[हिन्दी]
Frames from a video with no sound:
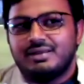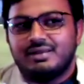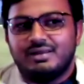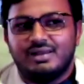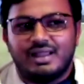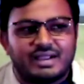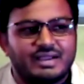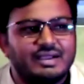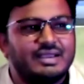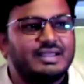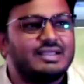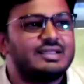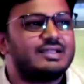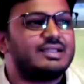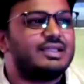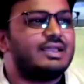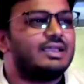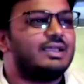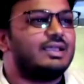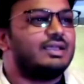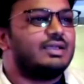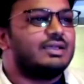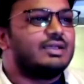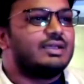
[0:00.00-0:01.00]
लकड़ी के
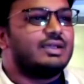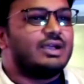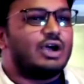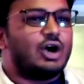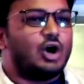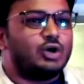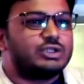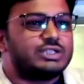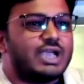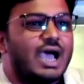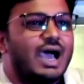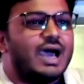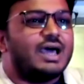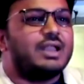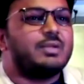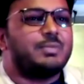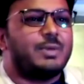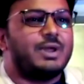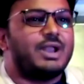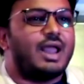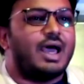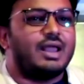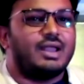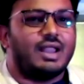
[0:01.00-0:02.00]
औजार
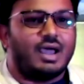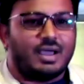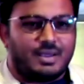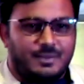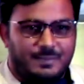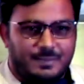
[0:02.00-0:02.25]
बनाना